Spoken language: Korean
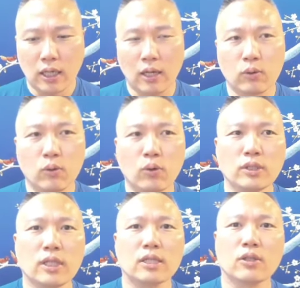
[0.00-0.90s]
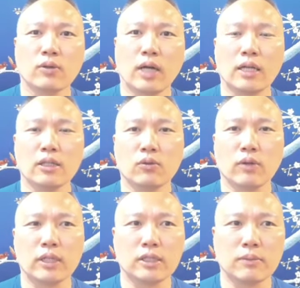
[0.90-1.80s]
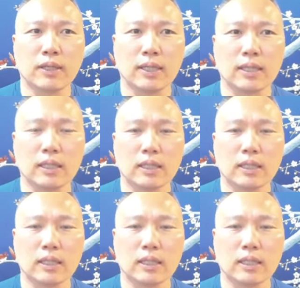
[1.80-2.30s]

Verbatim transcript: 행동 교정 같은 경우는 하는 경우가 있지만